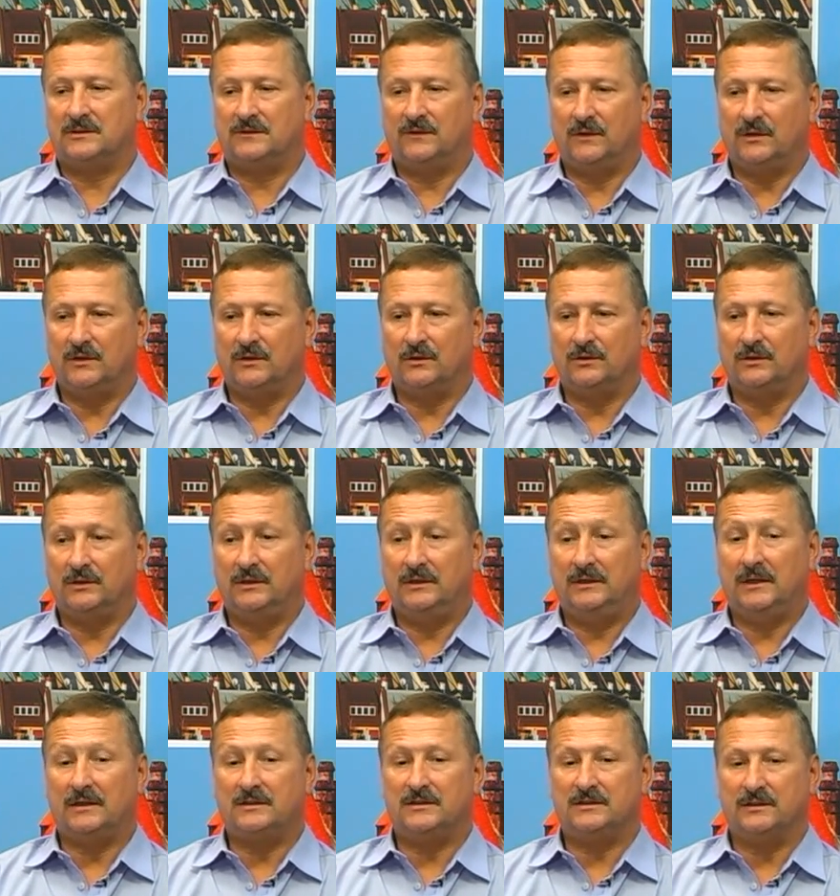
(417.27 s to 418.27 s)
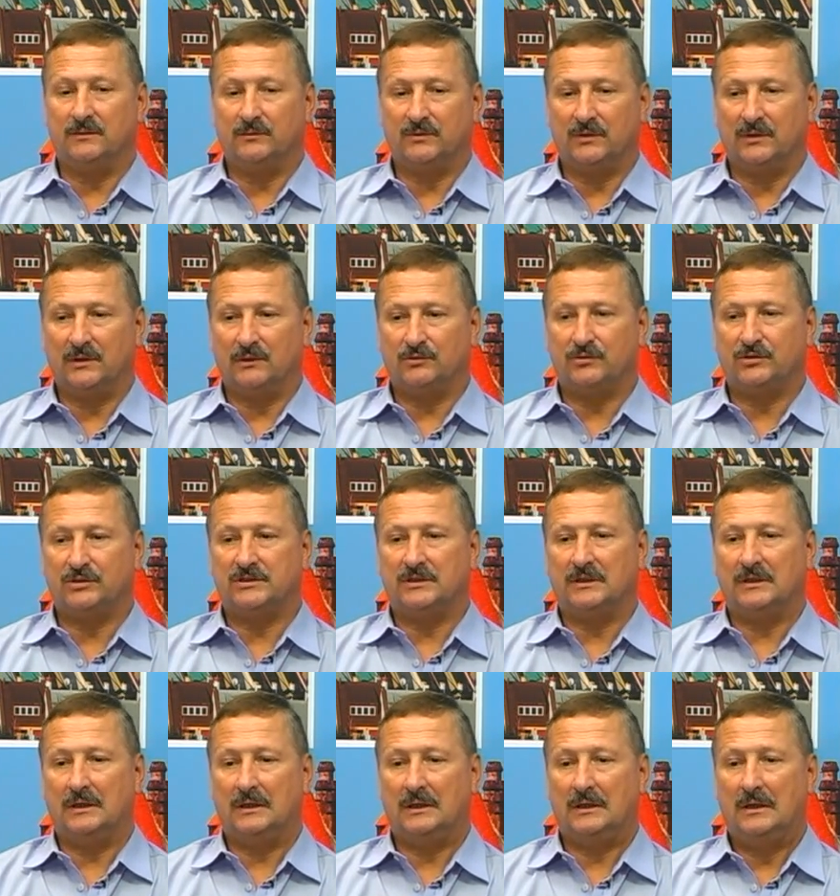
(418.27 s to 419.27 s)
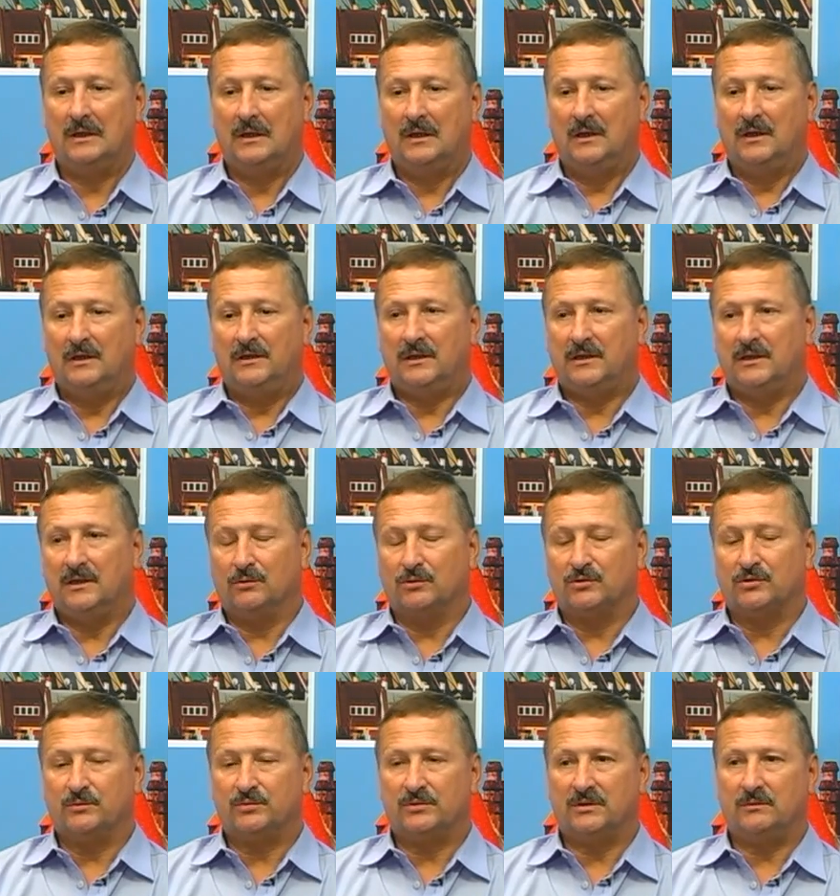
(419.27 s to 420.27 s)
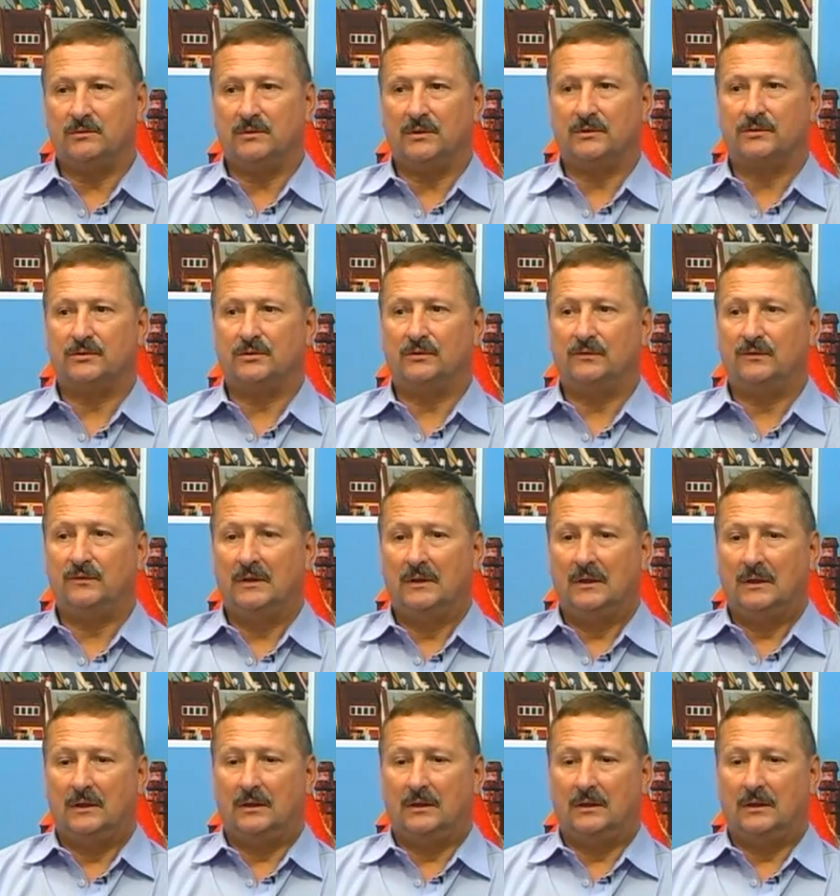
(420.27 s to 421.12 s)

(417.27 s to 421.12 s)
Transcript: zwolnionych, jacy są to nauczyciele jakich uczą przedmiotów,